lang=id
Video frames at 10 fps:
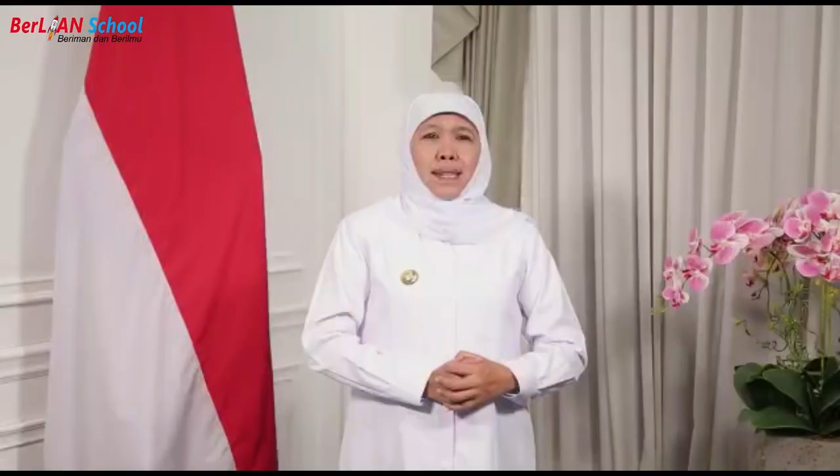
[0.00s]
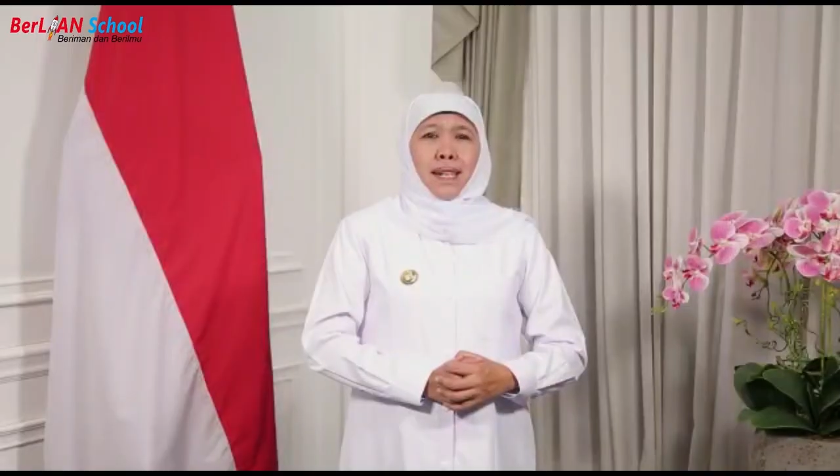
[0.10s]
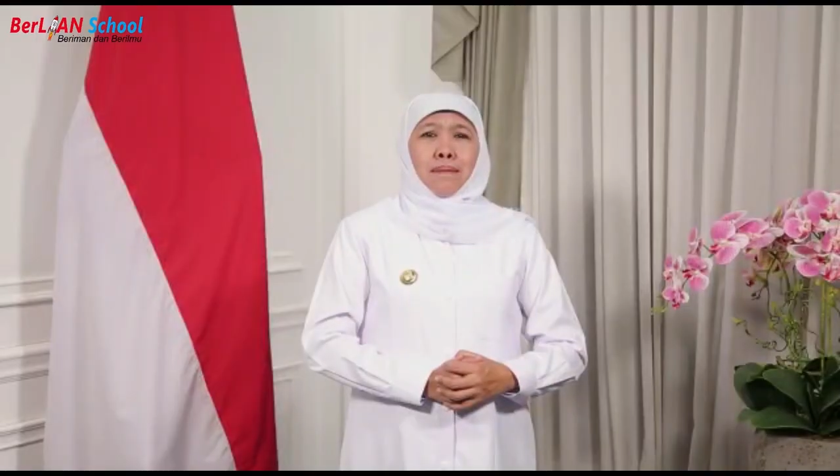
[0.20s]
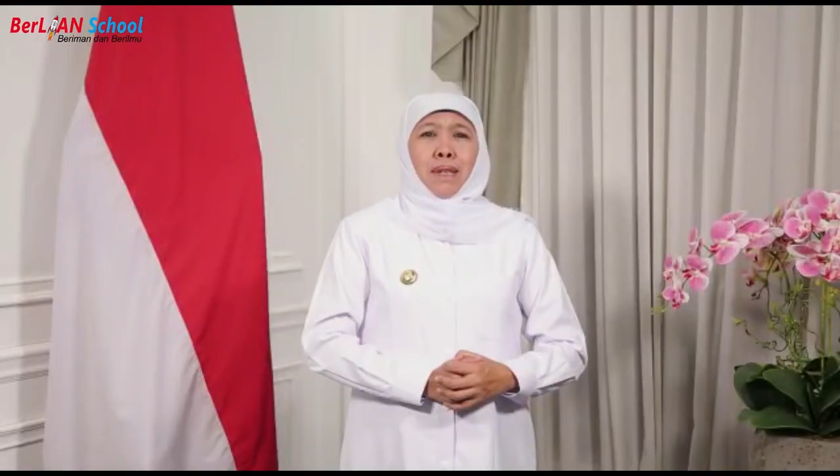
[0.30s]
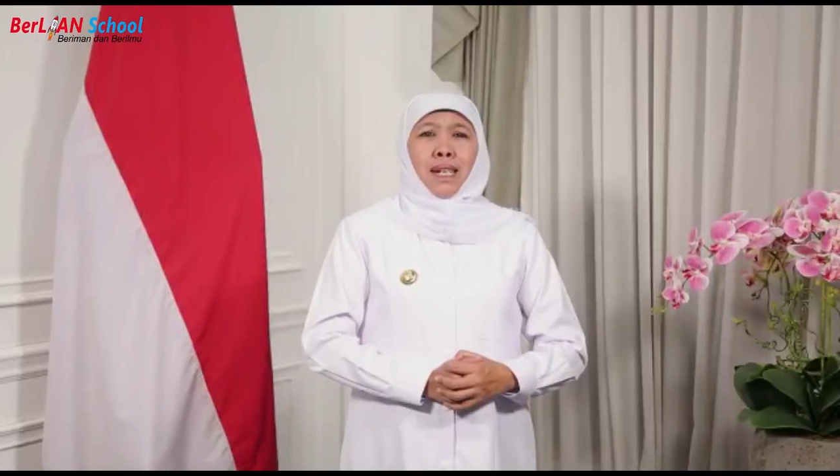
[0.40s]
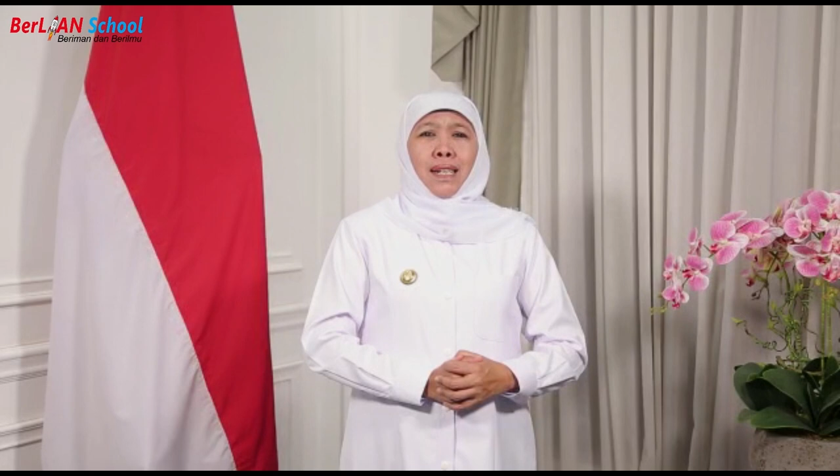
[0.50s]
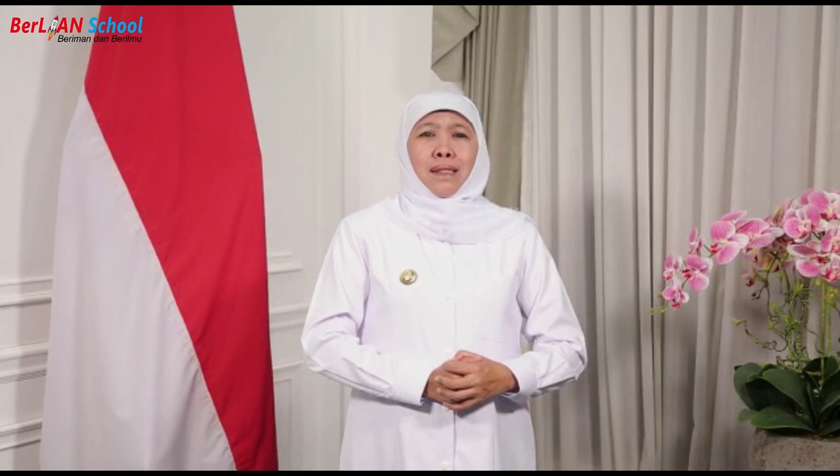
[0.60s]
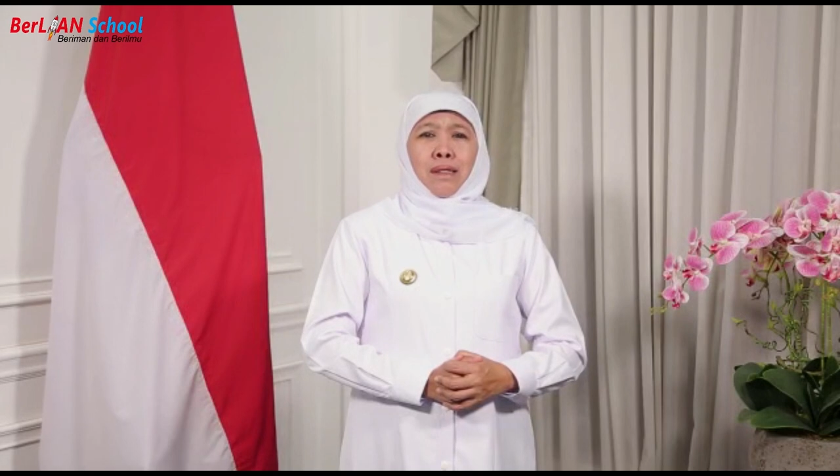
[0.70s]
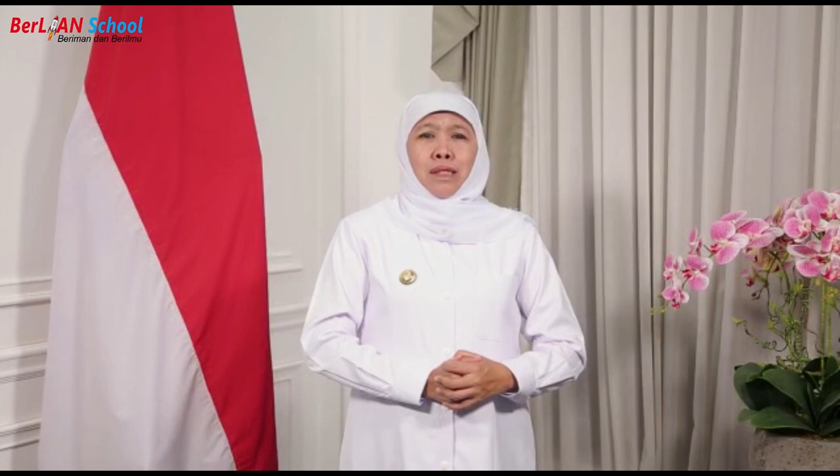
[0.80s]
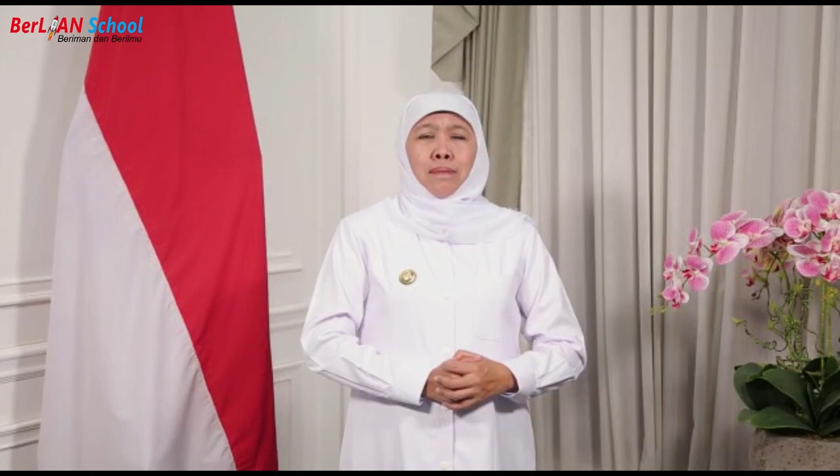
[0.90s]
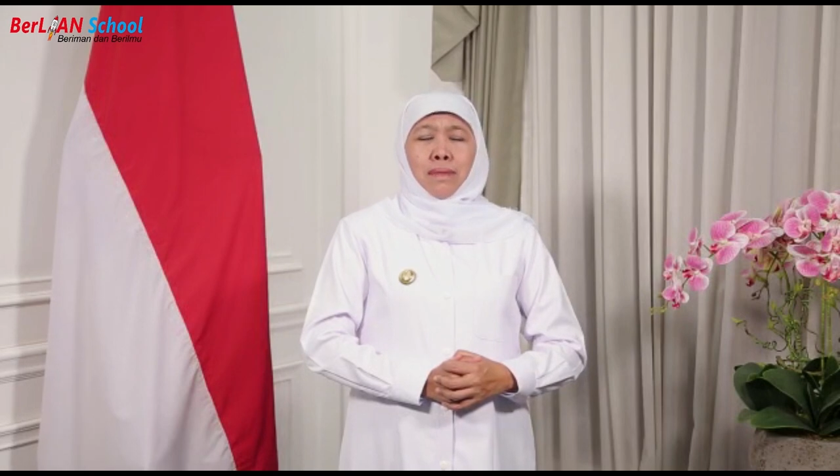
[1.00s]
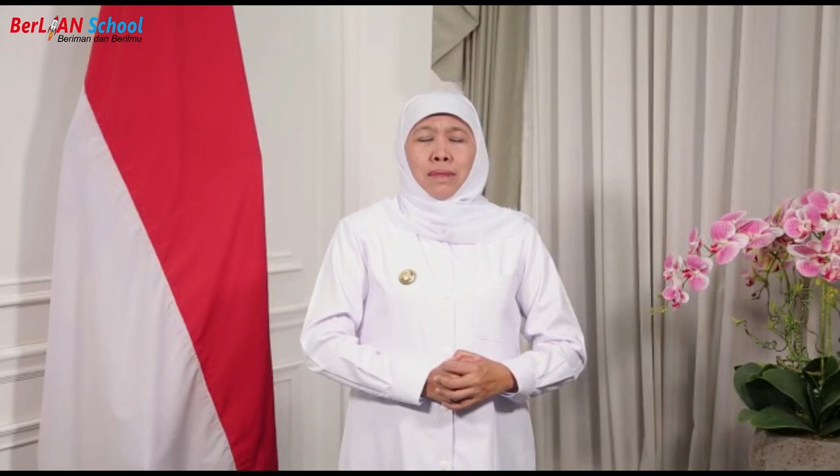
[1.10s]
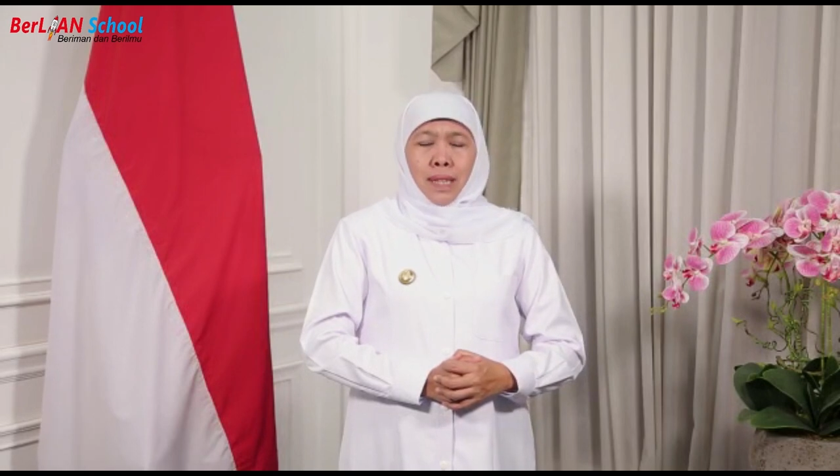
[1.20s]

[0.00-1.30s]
Assalamualaikum